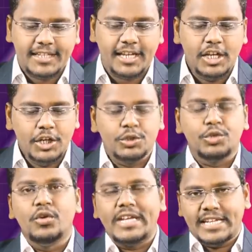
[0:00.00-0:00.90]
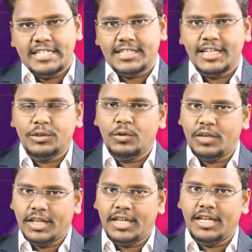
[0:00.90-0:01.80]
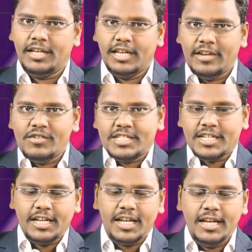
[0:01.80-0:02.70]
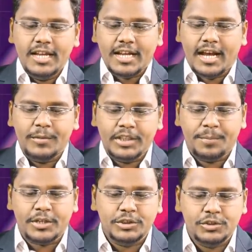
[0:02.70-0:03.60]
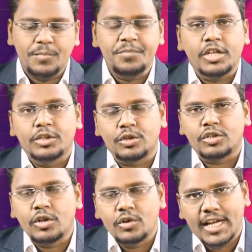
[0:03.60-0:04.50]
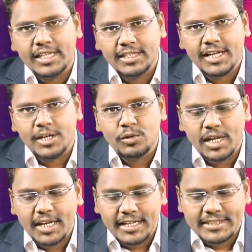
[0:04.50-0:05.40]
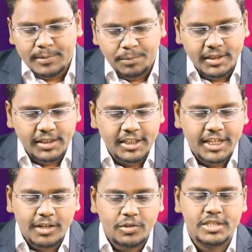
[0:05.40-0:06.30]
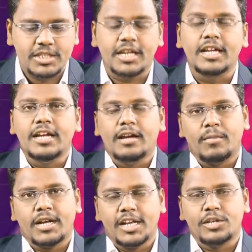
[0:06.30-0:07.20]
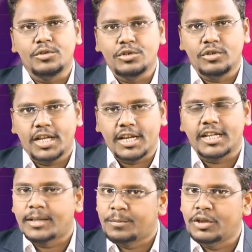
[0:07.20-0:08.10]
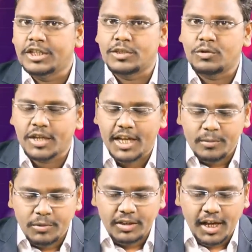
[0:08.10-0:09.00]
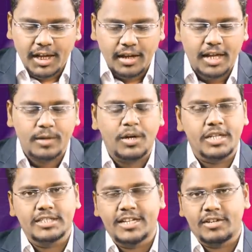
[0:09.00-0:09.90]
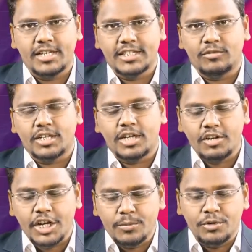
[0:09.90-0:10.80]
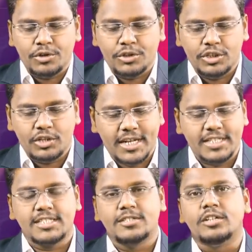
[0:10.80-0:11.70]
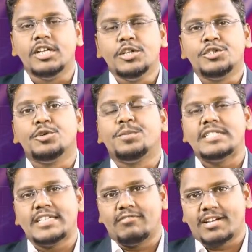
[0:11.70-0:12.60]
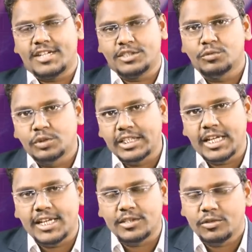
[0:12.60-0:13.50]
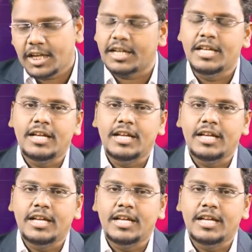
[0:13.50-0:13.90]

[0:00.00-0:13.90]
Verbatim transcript: అయితే ధృవీకరించలేదు ఈ ఈ విషయాన్ని కాకపోతే ప్రస్తుతం దుర్గగుడి అధికారులు అలాగే సిబ్బంది దీని గురించే మాట్లాడుకుంటున్నారనేది పోలీసులు కూడా అనుమా అనుమానితుడు ఎవరైతే ఉన్నారో రెండు మూడు రోజుల్లో అరెస్టు చూపించే అవకాశం ఉంది అనేది కూడా